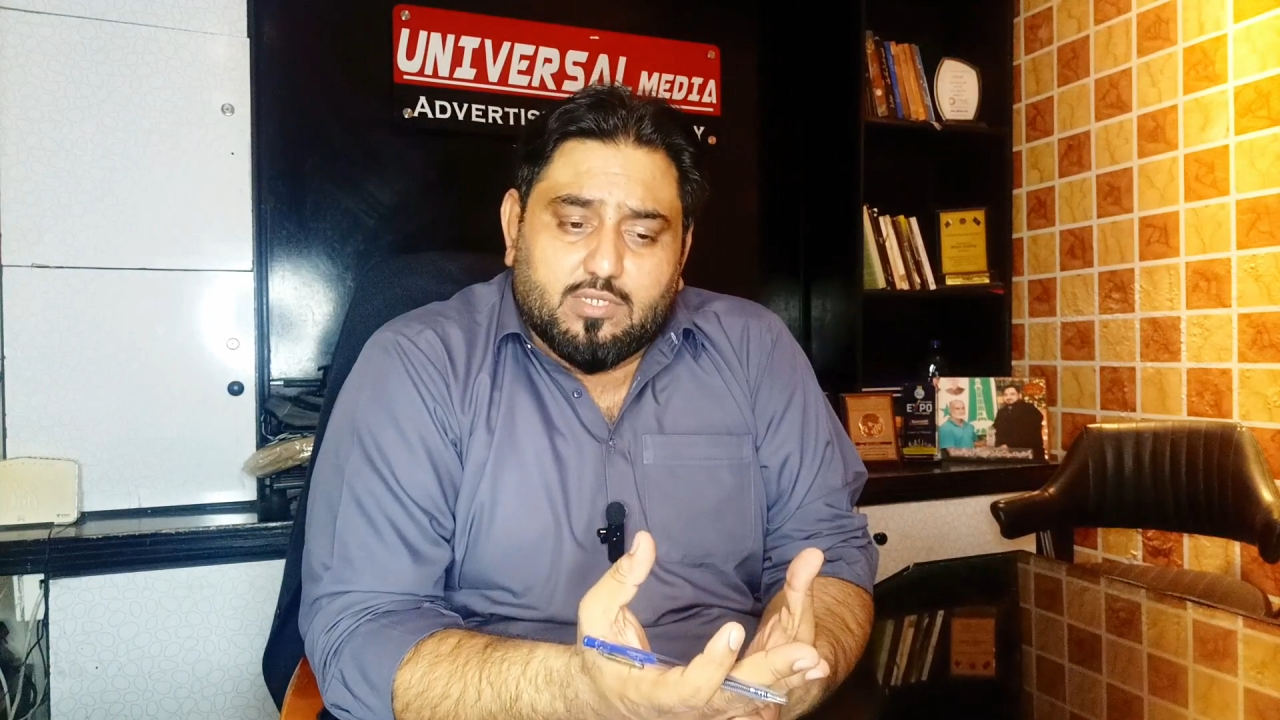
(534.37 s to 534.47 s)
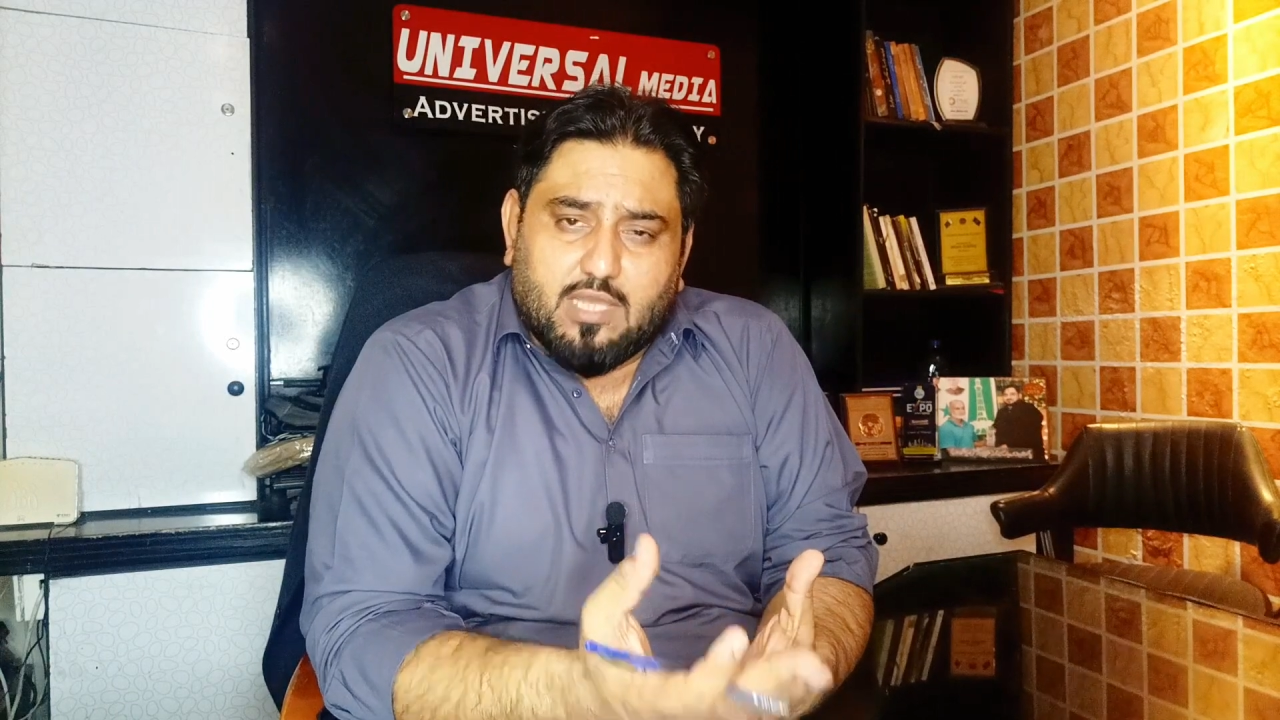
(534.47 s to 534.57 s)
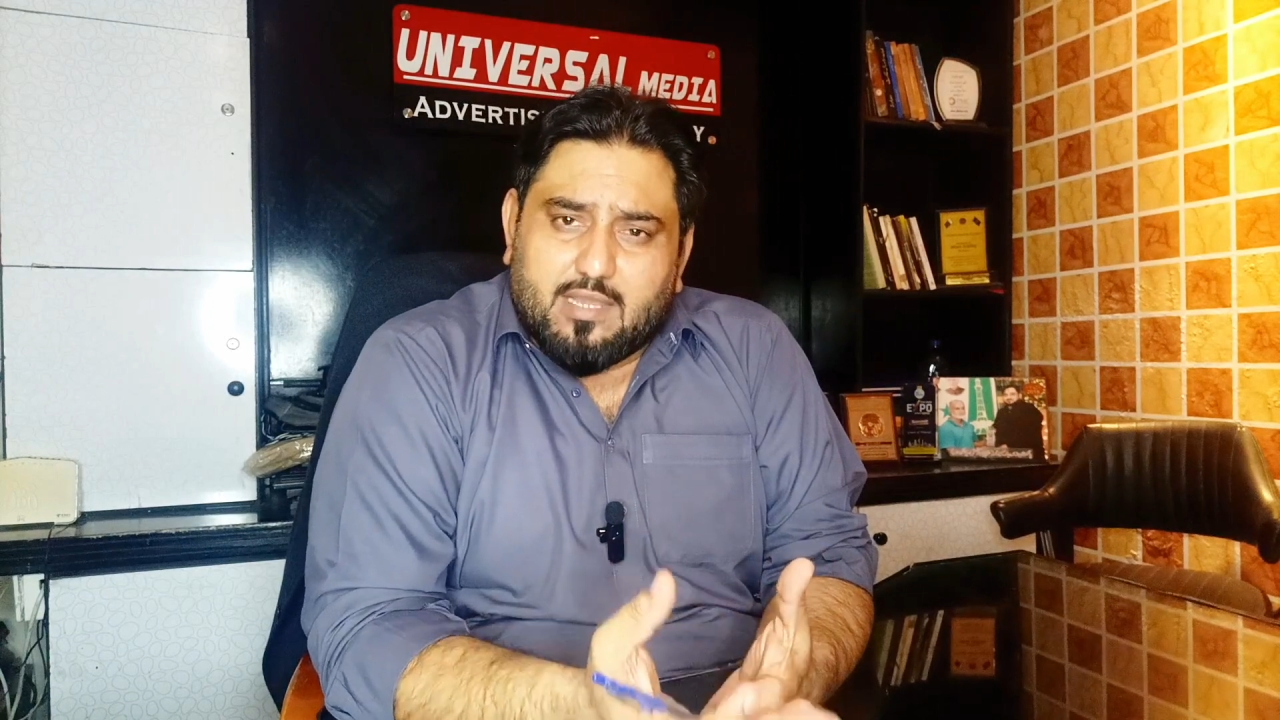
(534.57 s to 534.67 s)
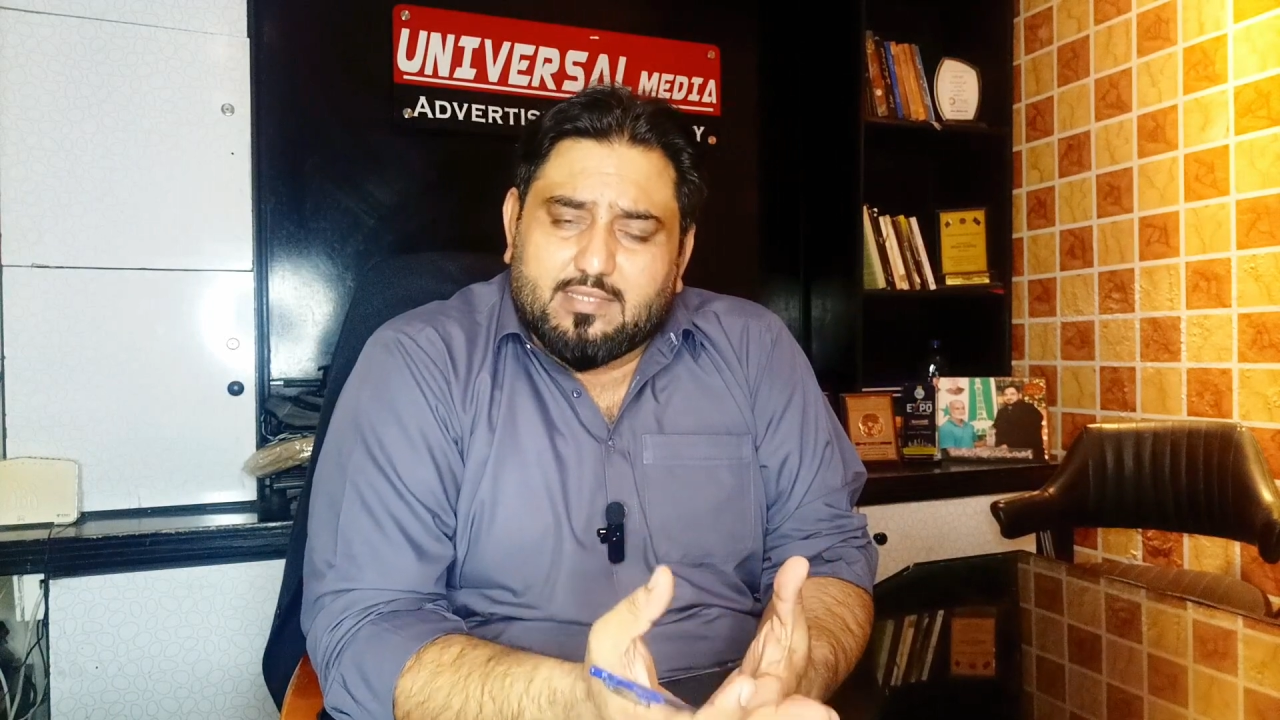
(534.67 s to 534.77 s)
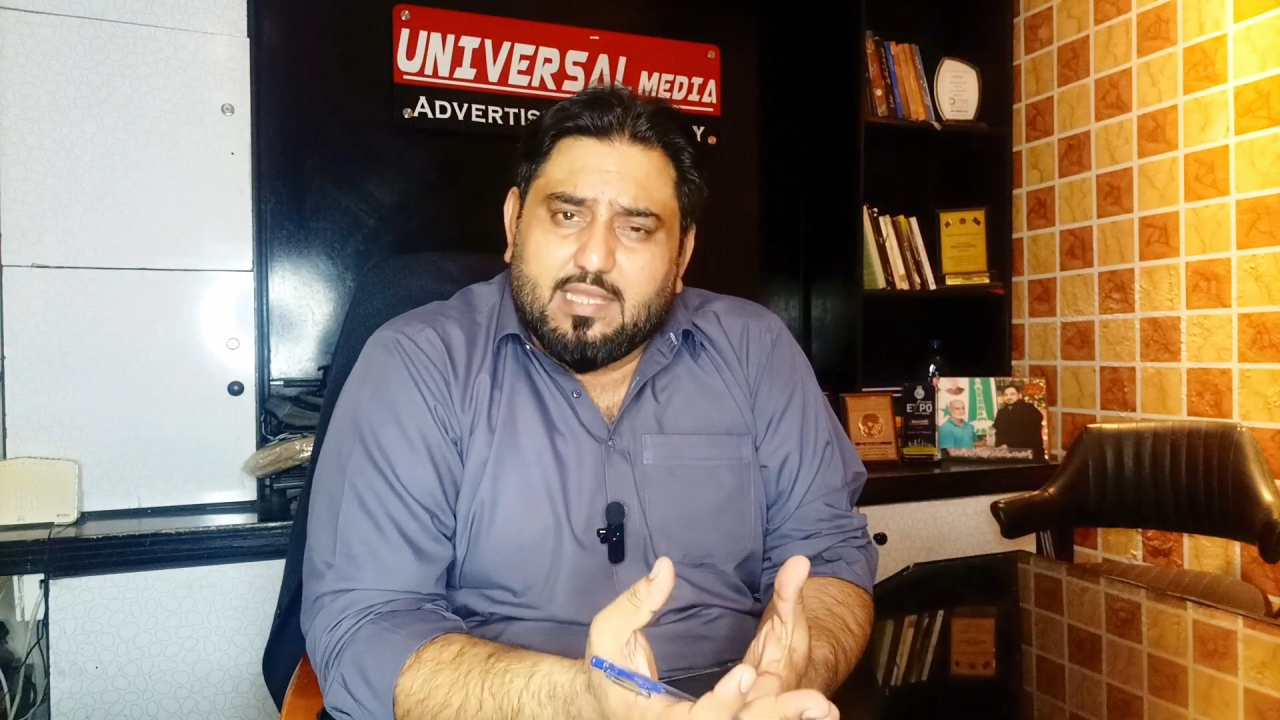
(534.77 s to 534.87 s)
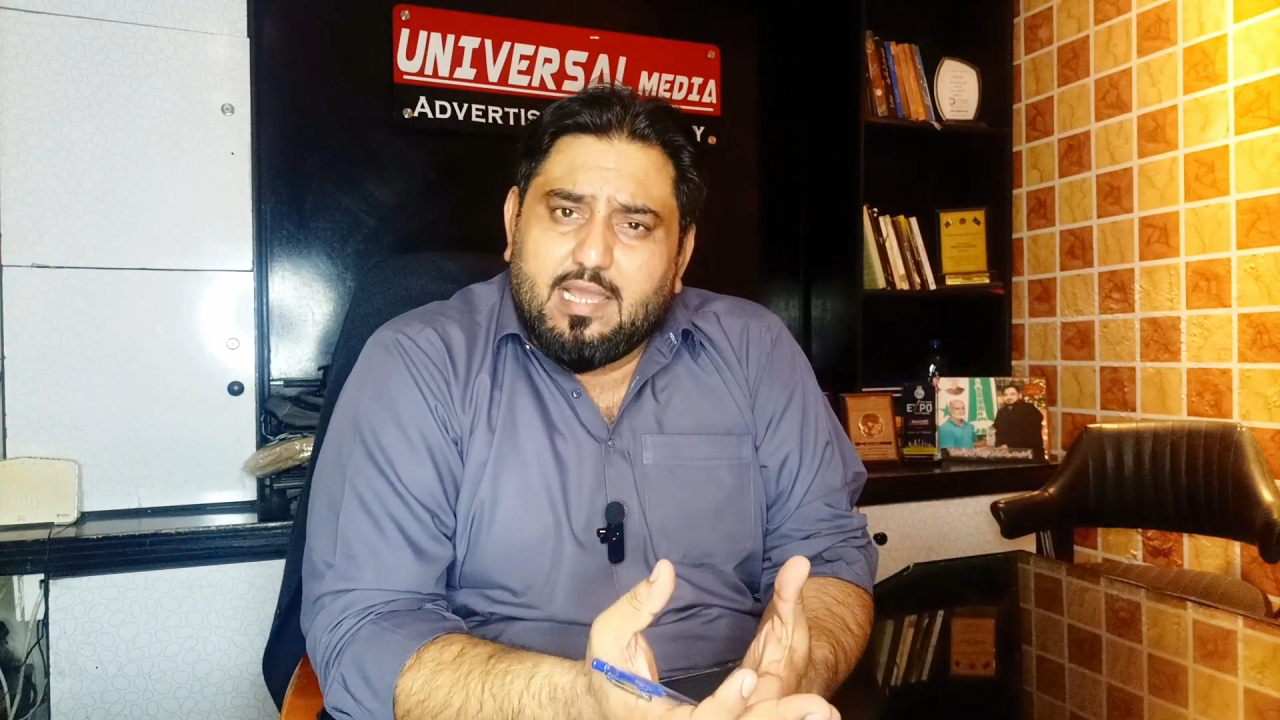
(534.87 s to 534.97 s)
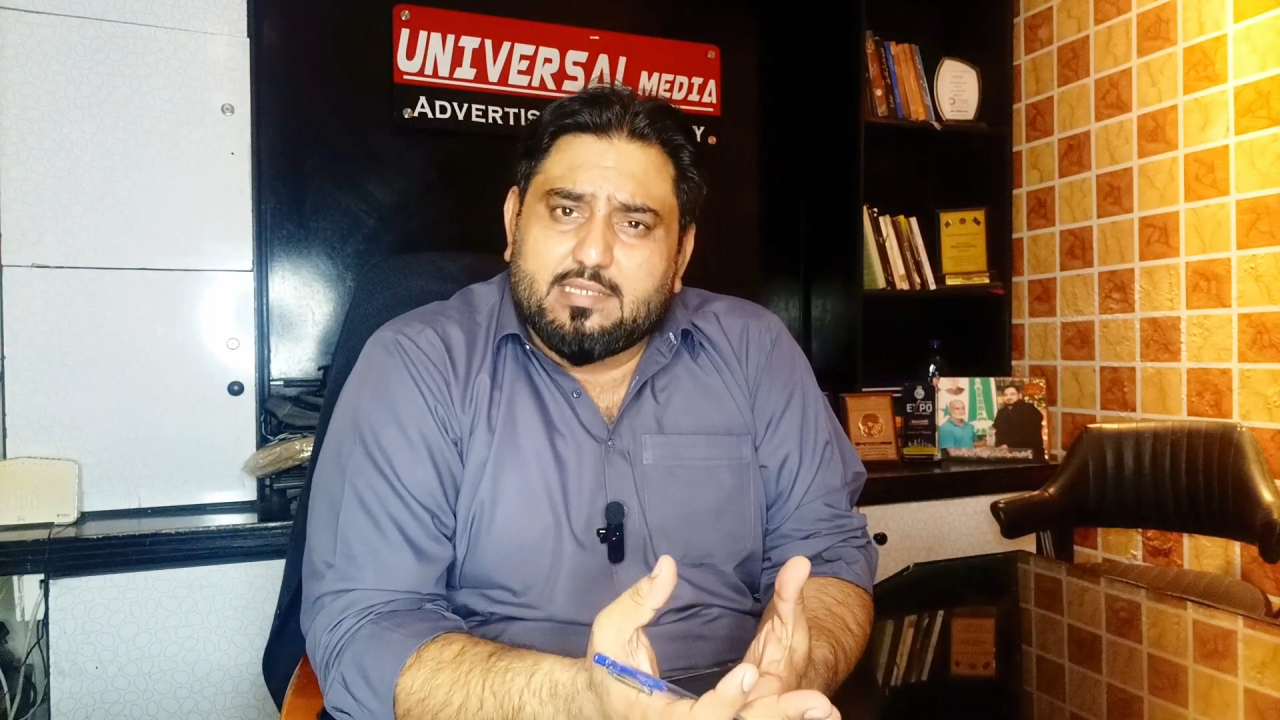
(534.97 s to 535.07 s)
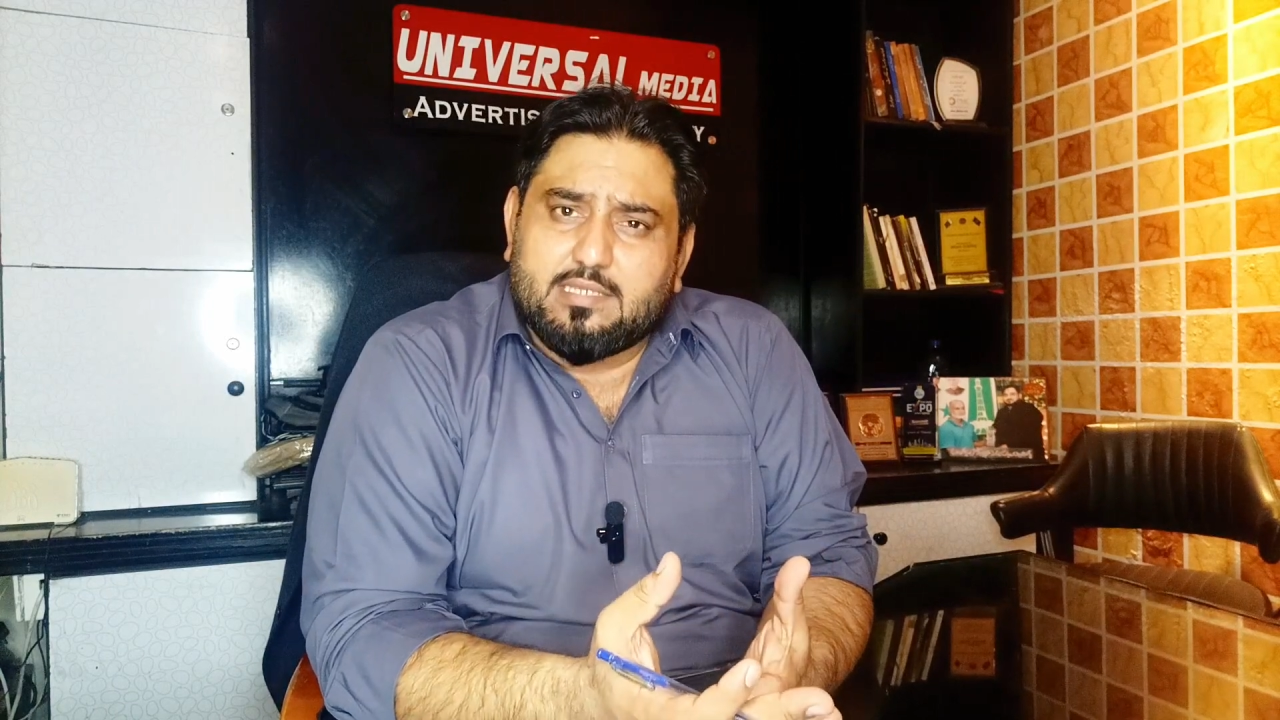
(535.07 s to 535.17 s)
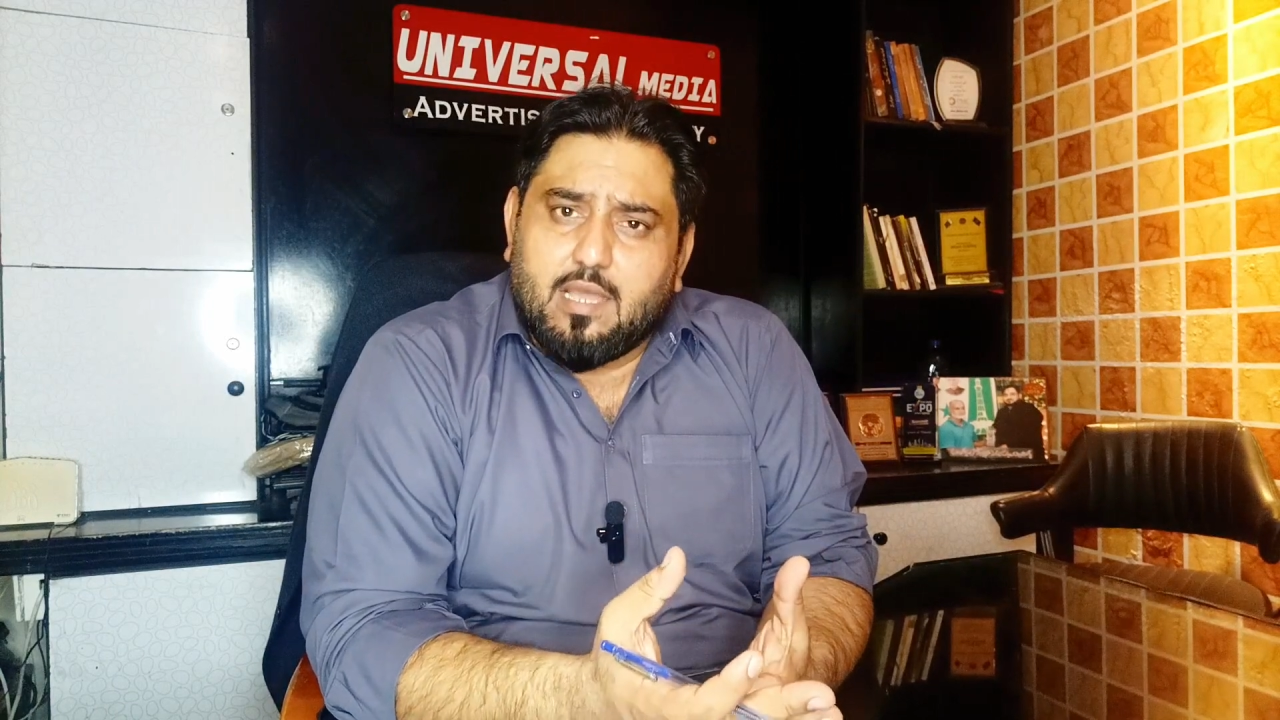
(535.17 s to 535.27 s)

और ताकत के लिहाज